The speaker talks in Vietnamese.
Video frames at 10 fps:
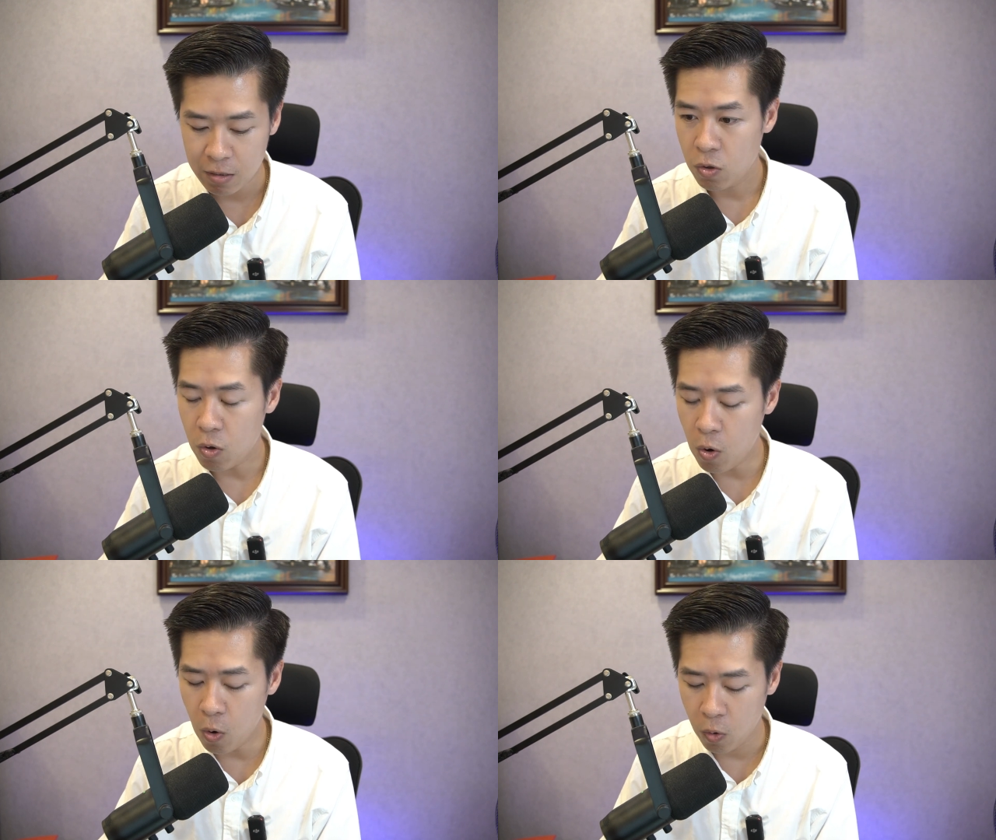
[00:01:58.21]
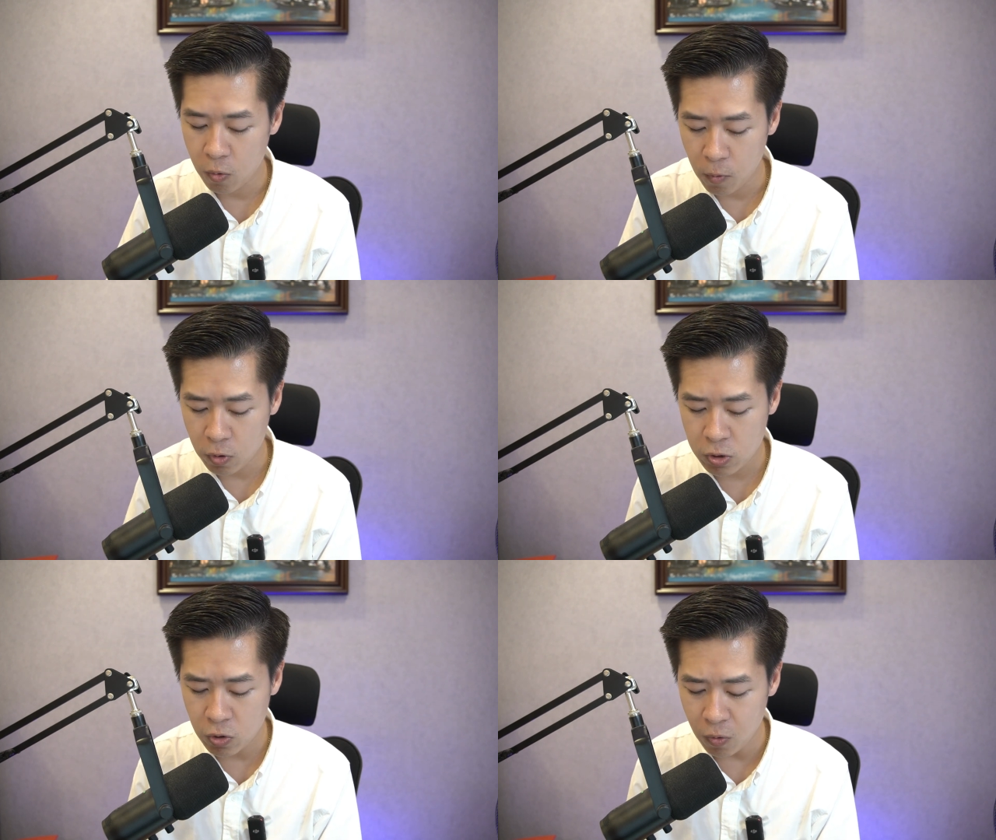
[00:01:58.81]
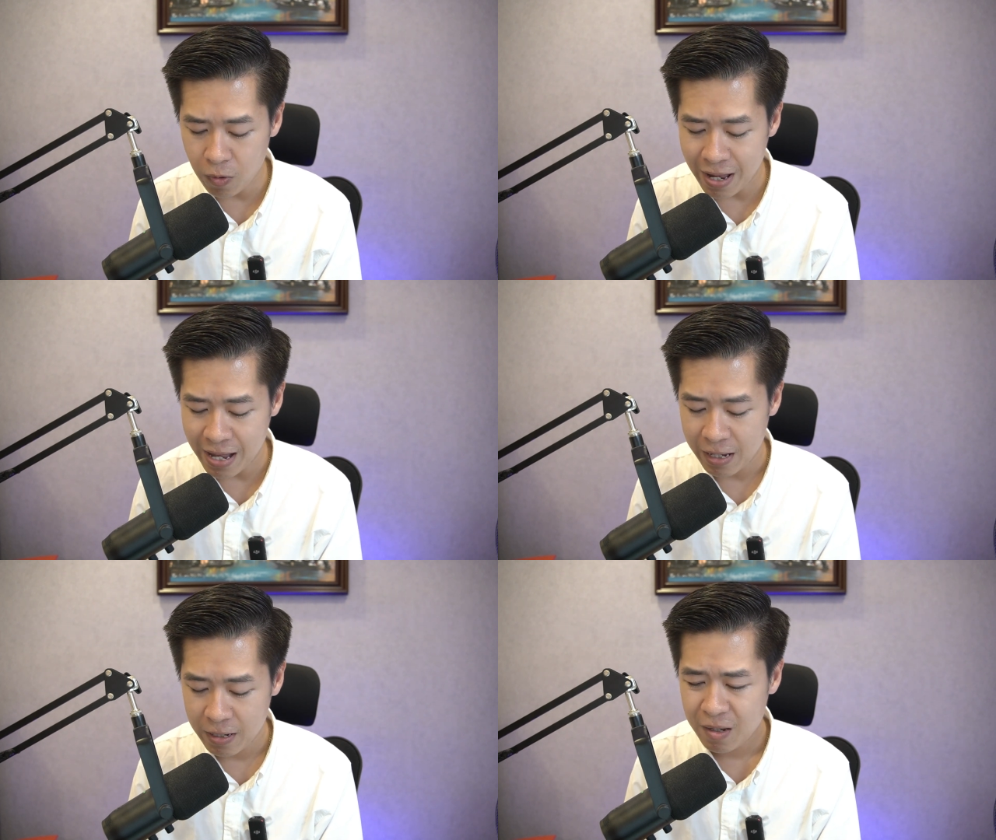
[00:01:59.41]
Nó khổ một chỗ
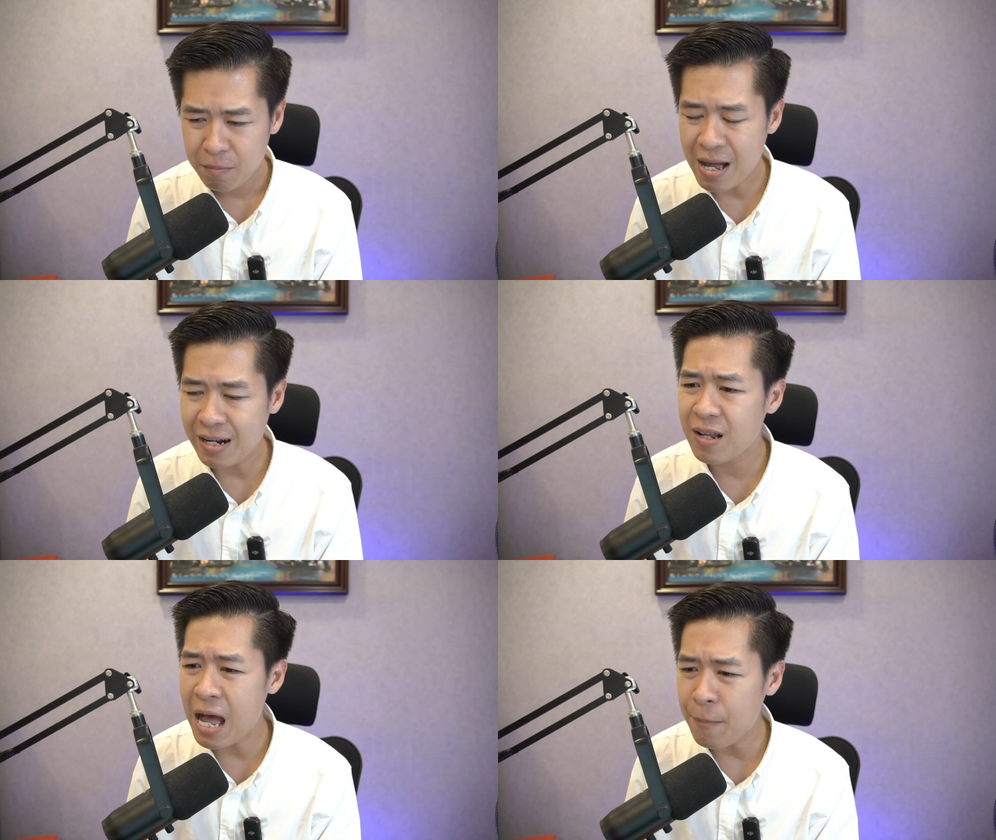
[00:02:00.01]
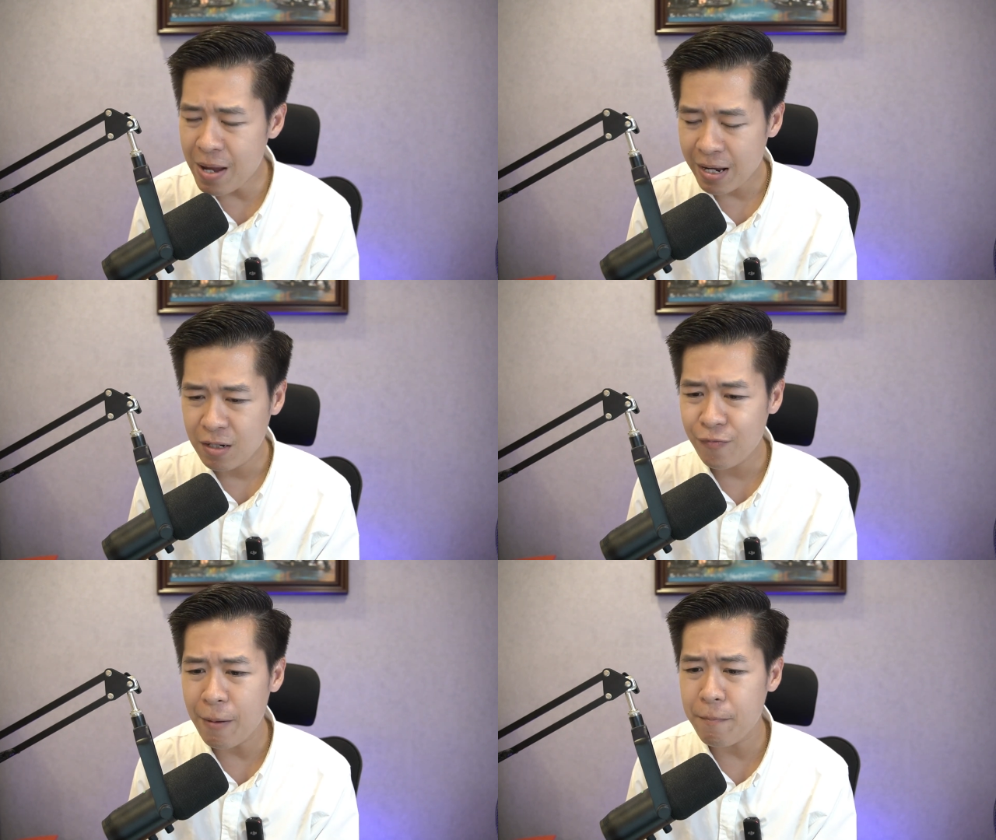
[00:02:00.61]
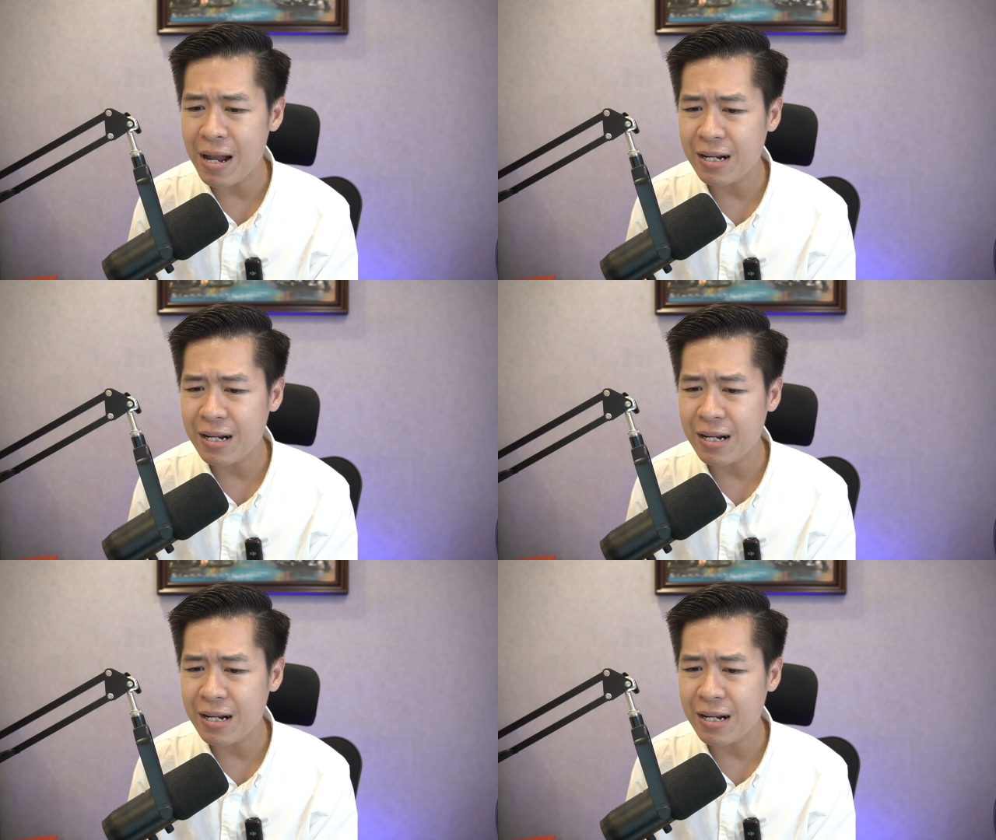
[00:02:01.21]
là bạn ám ảnh ngữ pháp, bạn